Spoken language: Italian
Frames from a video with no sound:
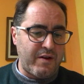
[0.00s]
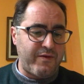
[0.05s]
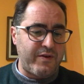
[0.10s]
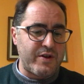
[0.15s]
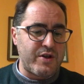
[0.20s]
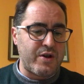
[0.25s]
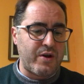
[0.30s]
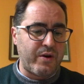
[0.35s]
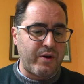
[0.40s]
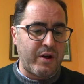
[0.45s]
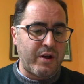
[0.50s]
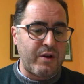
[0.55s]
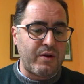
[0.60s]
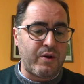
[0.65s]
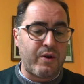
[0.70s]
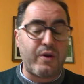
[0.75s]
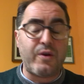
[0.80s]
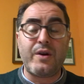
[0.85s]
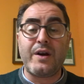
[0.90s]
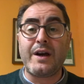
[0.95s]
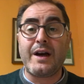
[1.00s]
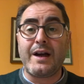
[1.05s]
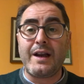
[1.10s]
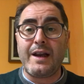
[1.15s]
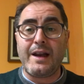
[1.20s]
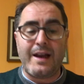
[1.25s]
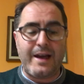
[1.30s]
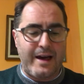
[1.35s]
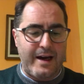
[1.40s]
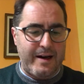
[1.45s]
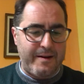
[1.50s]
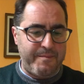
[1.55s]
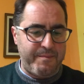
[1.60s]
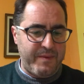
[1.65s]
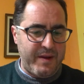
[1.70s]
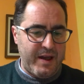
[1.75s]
fecero ritorno in Galilea,